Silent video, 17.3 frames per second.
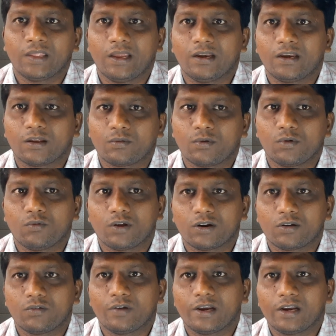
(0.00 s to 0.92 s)
ఇంటర్వ్యూ
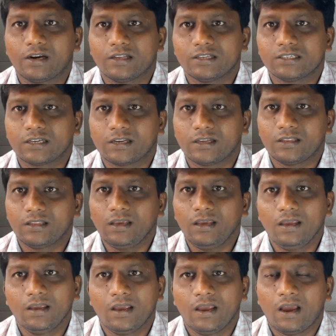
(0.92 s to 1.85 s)
వరకు వెళ్ళడం జరిగింది
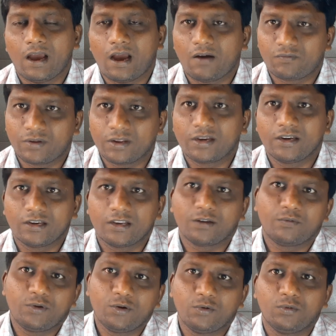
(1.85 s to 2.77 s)
ఆఫ్టర్
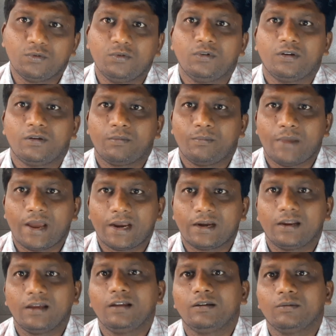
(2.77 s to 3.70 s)
ఇంటర్వ్యూ బ్యాడ్
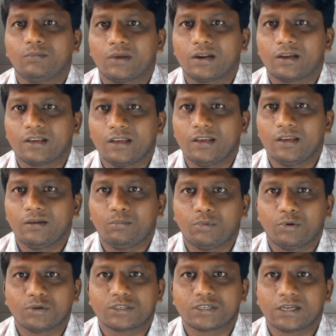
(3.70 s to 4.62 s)
లక్ మనకి
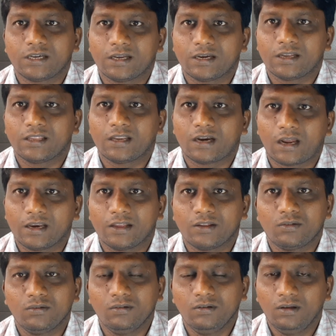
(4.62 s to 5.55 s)
పోస్టింగ్ అనేది
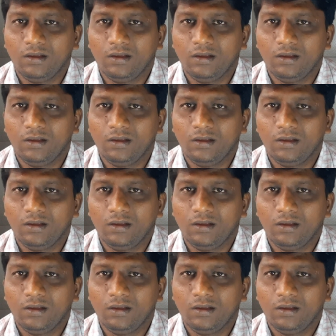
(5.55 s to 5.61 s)
రాలేదు